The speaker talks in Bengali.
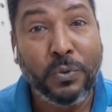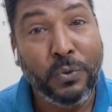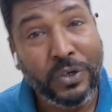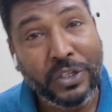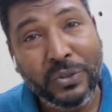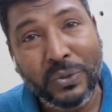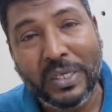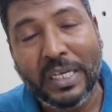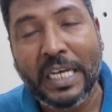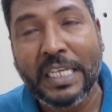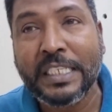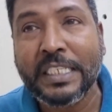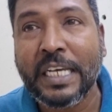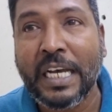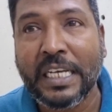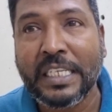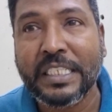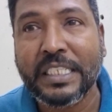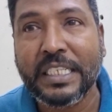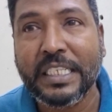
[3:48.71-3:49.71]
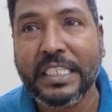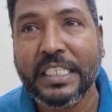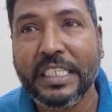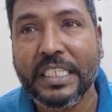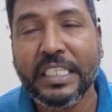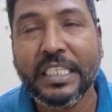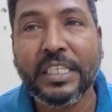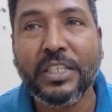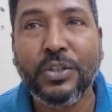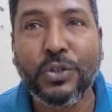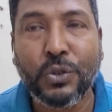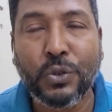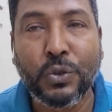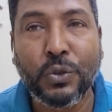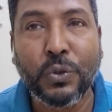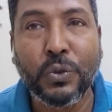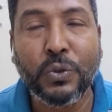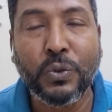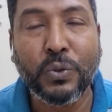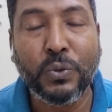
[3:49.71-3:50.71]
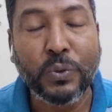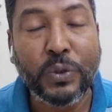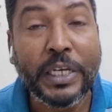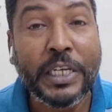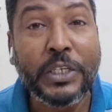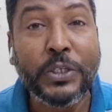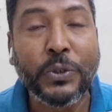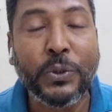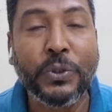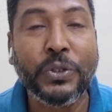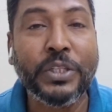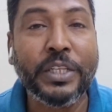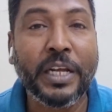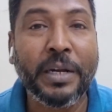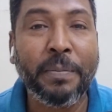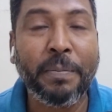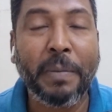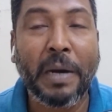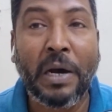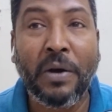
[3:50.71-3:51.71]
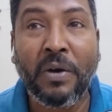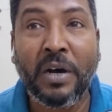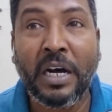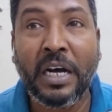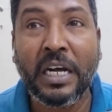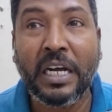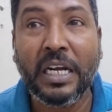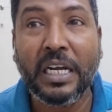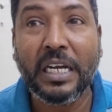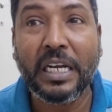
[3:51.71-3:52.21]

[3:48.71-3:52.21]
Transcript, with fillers: উনি তো কাজে আছেই তো এই সন্ধান পাওয়া